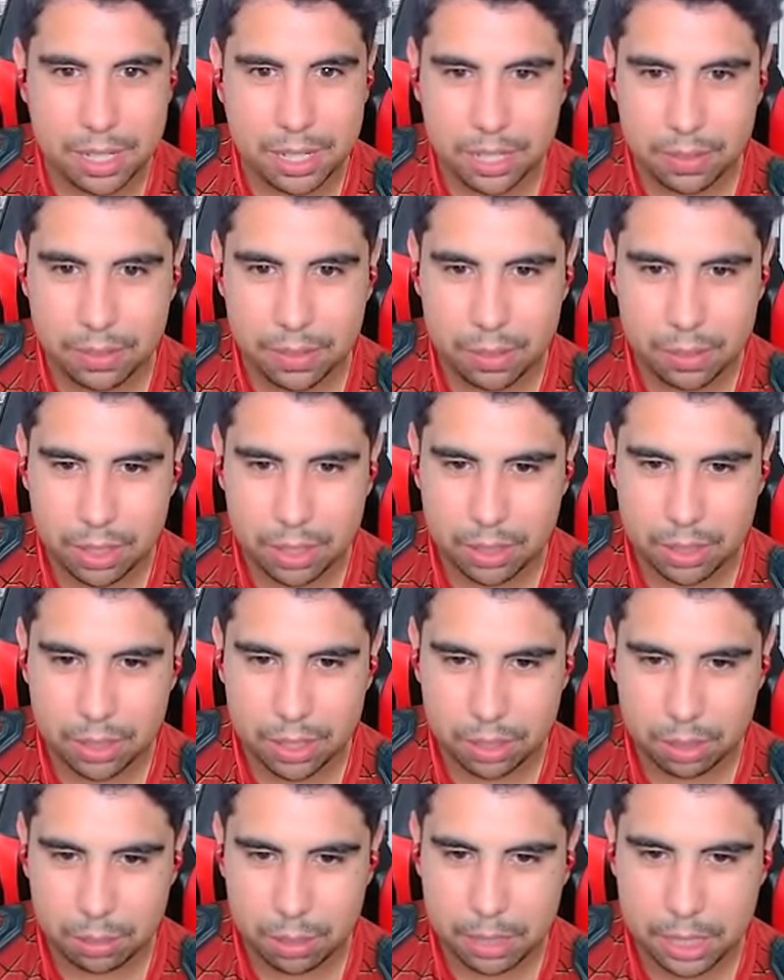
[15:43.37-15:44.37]
Ele tava no chão e já
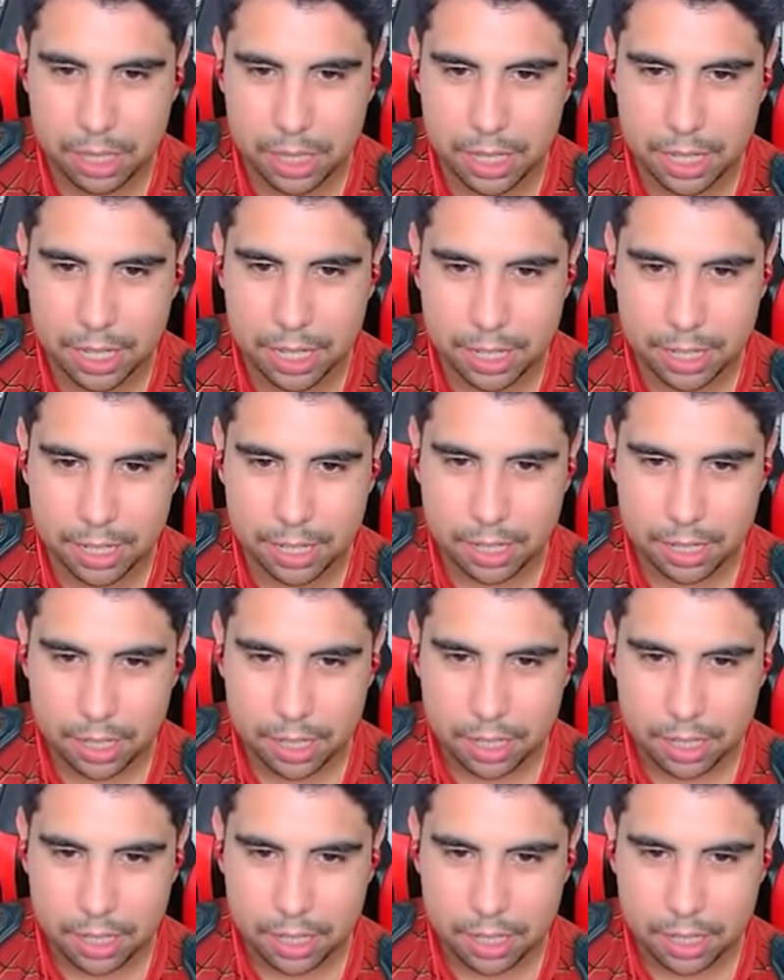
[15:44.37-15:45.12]
tomou a biquinha, galera.